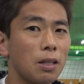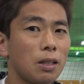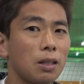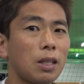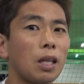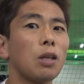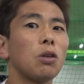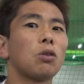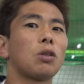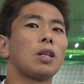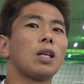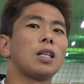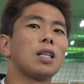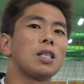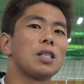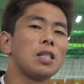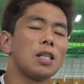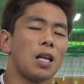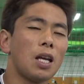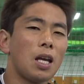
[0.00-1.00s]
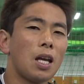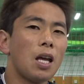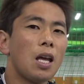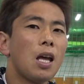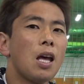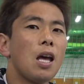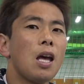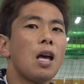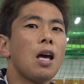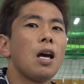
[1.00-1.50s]
て言ったですね
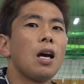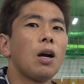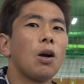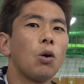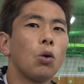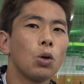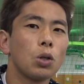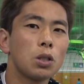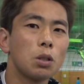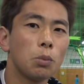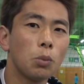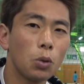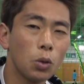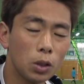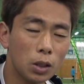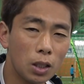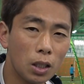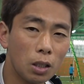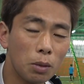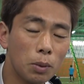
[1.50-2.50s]
ご質問をいただ